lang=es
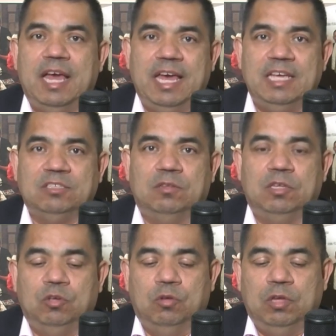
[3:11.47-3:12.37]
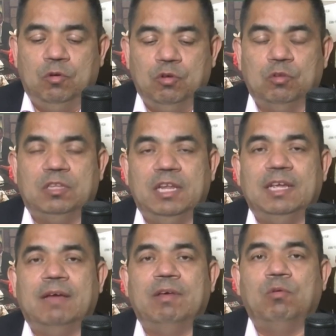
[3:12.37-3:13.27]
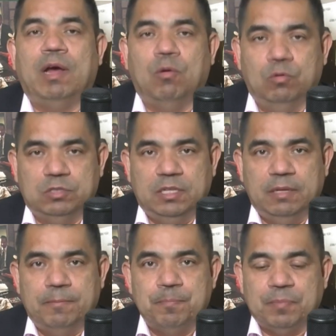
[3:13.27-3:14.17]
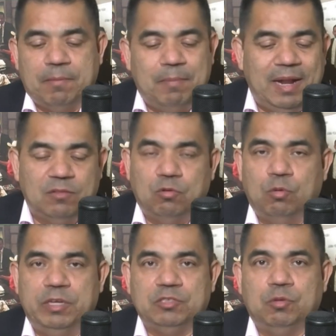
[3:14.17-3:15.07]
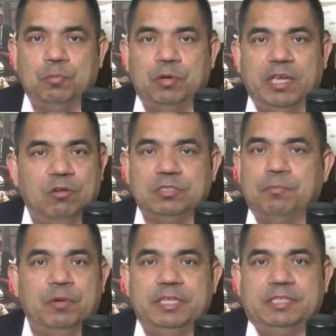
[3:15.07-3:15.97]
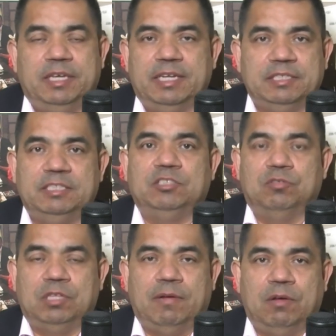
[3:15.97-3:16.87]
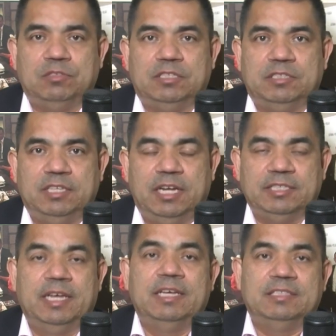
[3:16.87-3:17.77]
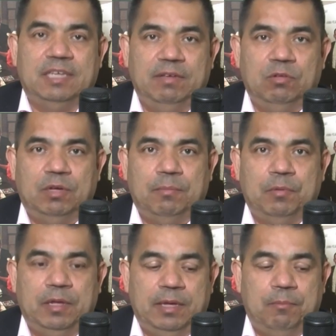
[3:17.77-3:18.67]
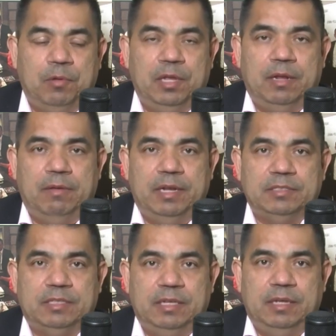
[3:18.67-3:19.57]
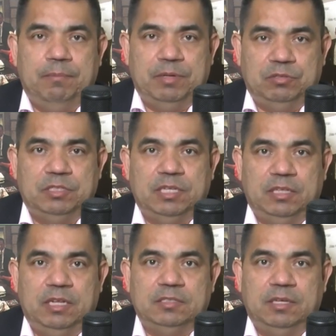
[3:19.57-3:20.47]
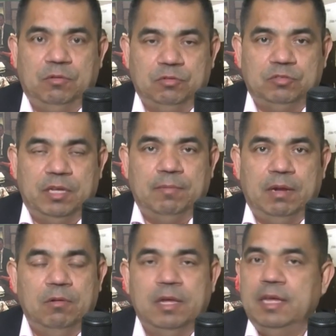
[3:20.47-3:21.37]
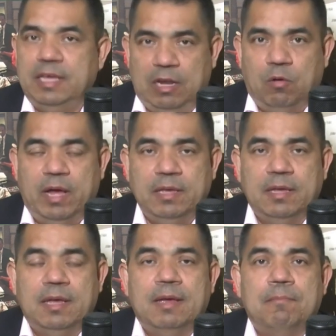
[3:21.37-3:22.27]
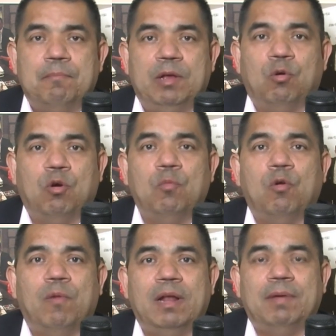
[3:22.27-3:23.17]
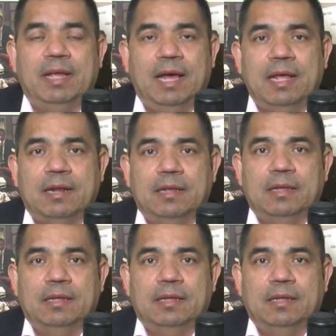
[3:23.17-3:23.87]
Ahí es donde yo digo yo, tiene que haber un ajuste, para todo esto, porque no se puede seguir así si son trabajos esenciales, sabiendo que, puede, que pueden haber este, personas que tienen seguro social malo, que lo hay, pero ¿cómo lo van a manejar?